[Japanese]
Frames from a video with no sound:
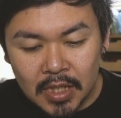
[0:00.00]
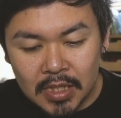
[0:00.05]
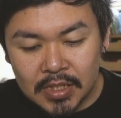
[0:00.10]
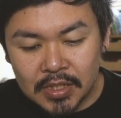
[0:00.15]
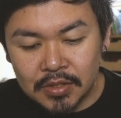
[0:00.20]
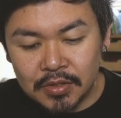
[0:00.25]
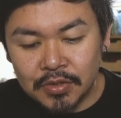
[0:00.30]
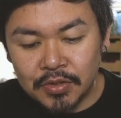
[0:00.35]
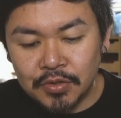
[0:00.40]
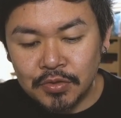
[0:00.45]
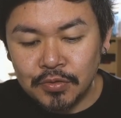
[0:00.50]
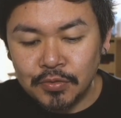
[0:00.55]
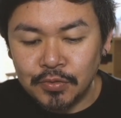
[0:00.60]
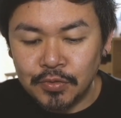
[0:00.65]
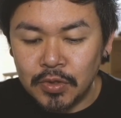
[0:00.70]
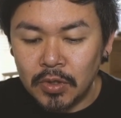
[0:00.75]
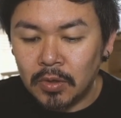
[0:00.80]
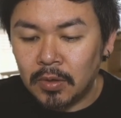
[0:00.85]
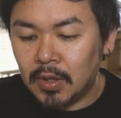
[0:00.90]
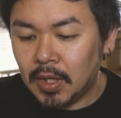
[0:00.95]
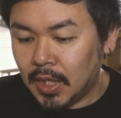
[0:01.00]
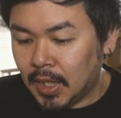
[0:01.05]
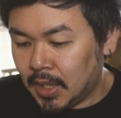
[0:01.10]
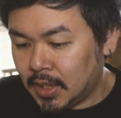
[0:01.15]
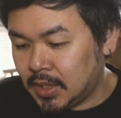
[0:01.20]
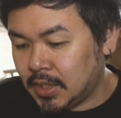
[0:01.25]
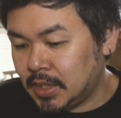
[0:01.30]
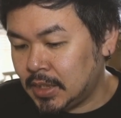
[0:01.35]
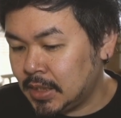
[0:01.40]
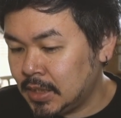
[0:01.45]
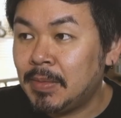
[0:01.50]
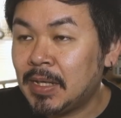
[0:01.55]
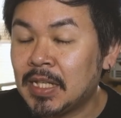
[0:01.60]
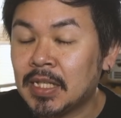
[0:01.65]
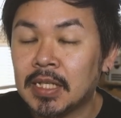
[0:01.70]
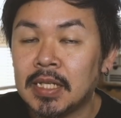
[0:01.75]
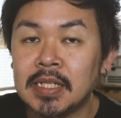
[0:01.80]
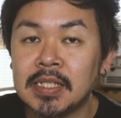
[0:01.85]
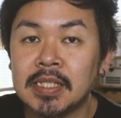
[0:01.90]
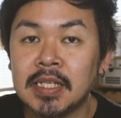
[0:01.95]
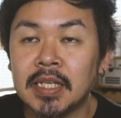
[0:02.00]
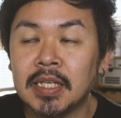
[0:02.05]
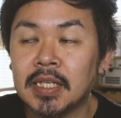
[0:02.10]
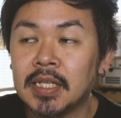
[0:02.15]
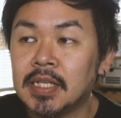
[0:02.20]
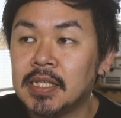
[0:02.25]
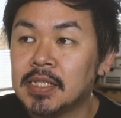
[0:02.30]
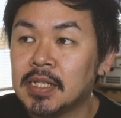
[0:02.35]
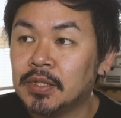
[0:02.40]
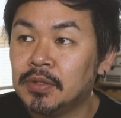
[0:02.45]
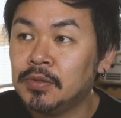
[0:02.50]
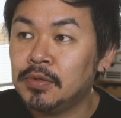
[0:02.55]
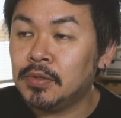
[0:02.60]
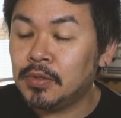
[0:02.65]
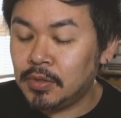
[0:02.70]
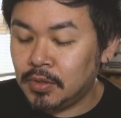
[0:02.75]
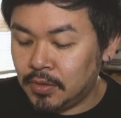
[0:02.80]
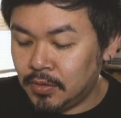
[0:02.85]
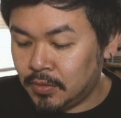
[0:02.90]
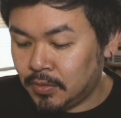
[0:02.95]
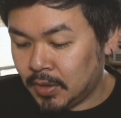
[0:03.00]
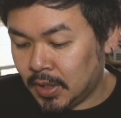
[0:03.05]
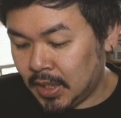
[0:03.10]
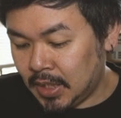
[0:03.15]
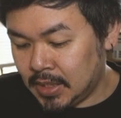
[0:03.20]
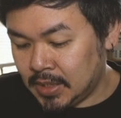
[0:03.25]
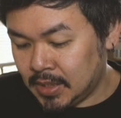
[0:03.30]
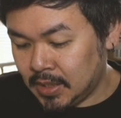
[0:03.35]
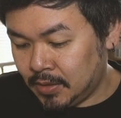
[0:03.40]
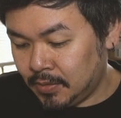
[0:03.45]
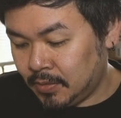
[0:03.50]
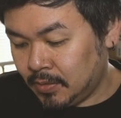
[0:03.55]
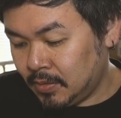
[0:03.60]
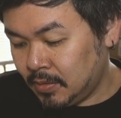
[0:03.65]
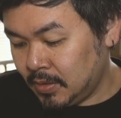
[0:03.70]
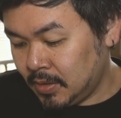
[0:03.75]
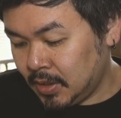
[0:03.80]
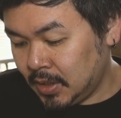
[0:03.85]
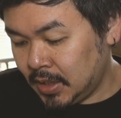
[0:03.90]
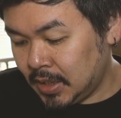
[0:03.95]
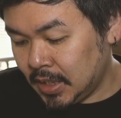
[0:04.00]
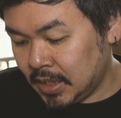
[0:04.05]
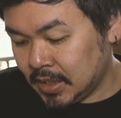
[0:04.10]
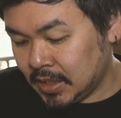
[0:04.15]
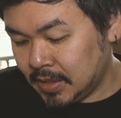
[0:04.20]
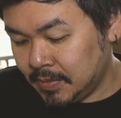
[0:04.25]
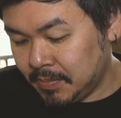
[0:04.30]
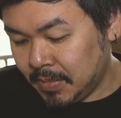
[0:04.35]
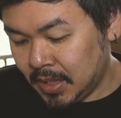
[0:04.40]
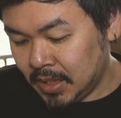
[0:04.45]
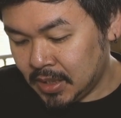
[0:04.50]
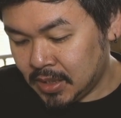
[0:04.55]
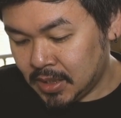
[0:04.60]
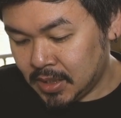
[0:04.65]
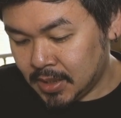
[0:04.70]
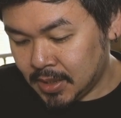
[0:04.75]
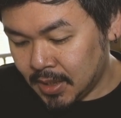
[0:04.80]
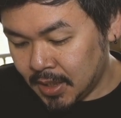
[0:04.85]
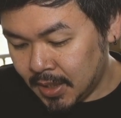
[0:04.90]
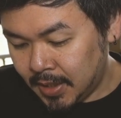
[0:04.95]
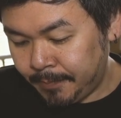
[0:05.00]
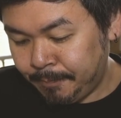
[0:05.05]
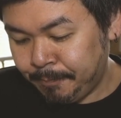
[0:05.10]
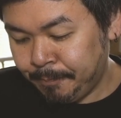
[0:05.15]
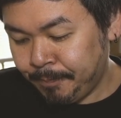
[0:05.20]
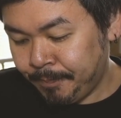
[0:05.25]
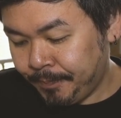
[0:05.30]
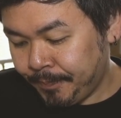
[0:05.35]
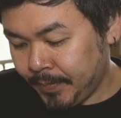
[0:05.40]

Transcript: 月14日にまた血液検査と尿検査をいたしまして、